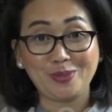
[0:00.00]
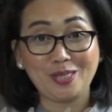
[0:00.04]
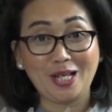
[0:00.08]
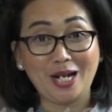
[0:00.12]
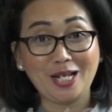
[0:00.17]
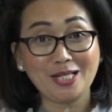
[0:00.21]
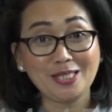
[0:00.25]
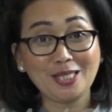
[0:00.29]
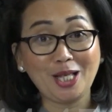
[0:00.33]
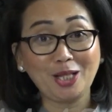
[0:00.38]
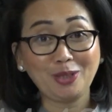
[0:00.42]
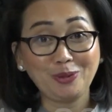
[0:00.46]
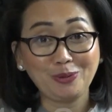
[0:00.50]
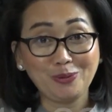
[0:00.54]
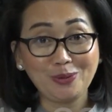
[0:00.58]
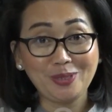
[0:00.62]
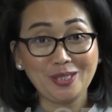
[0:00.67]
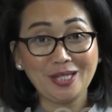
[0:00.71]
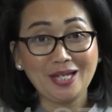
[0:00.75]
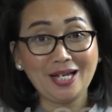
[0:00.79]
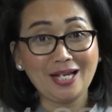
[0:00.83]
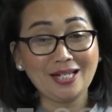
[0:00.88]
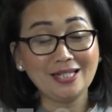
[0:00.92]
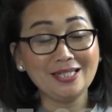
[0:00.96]
Salah
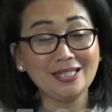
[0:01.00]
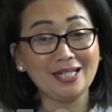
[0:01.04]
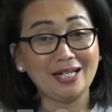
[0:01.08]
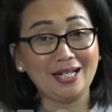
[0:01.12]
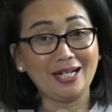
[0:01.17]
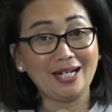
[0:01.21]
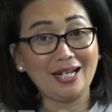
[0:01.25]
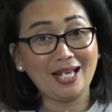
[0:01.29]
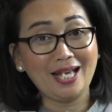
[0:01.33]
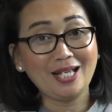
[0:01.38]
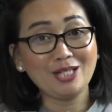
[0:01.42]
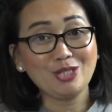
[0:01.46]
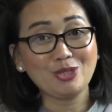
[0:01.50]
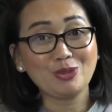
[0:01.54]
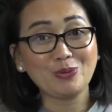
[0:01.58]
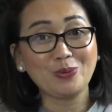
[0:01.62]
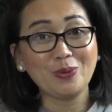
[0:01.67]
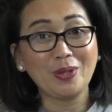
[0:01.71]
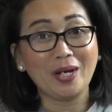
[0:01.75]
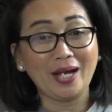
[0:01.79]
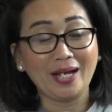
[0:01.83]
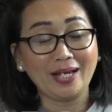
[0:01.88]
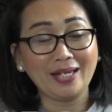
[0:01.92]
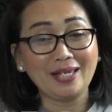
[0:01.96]
satunya adalah
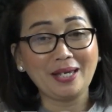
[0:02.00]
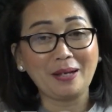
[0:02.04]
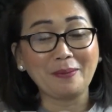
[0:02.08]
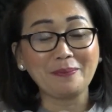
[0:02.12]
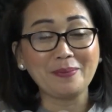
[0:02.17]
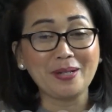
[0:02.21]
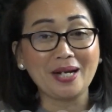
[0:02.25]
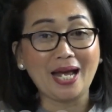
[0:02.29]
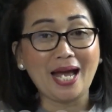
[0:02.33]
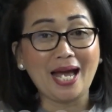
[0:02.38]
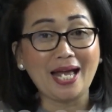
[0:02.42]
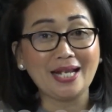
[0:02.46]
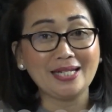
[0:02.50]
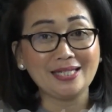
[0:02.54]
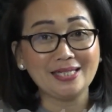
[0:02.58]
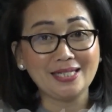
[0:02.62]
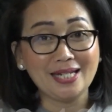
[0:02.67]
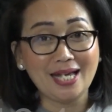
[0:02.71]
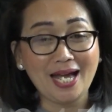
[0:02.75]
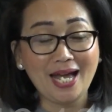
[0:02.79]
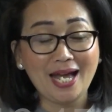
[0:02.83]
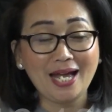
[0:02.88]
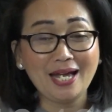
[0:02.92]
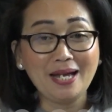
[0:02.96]
sungai yang
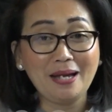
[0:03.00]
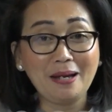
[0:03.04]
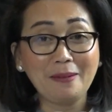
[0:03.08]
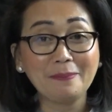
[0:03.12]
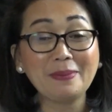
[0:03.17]
berada